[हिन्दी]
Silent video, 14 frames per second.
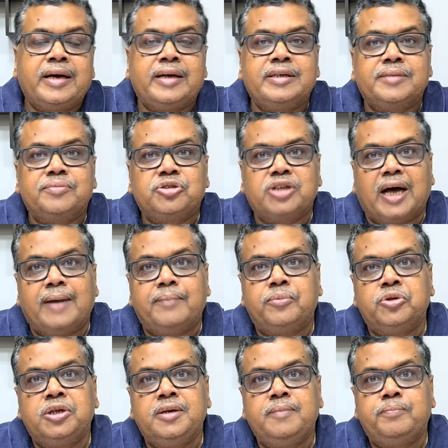कि जब
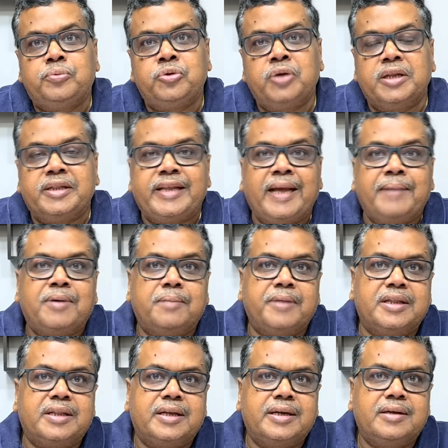शहाबुद्दीन पूरे तेबर
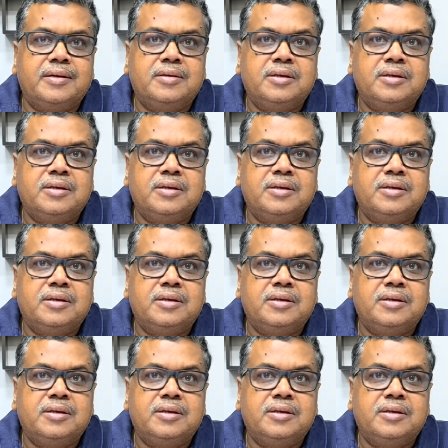में थे